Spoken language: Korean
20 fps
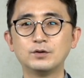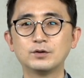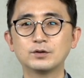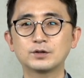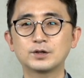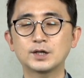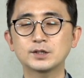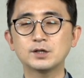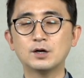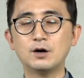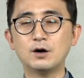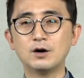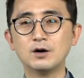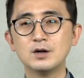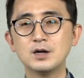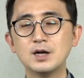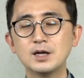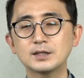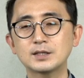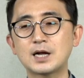그래서
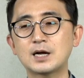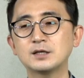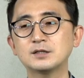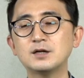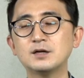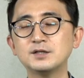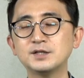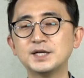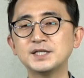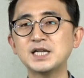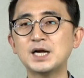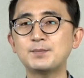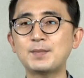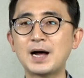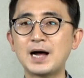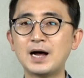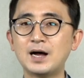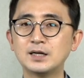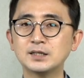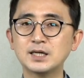
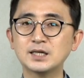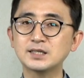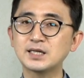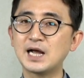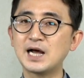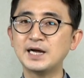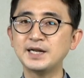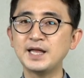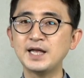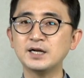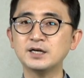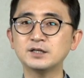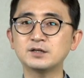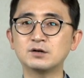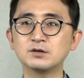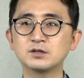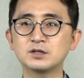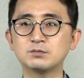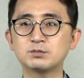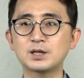당선되자마자 탄핵을
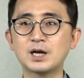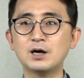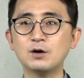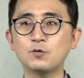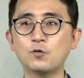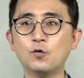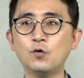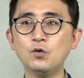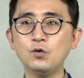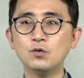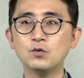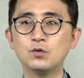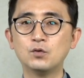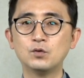언급을 하고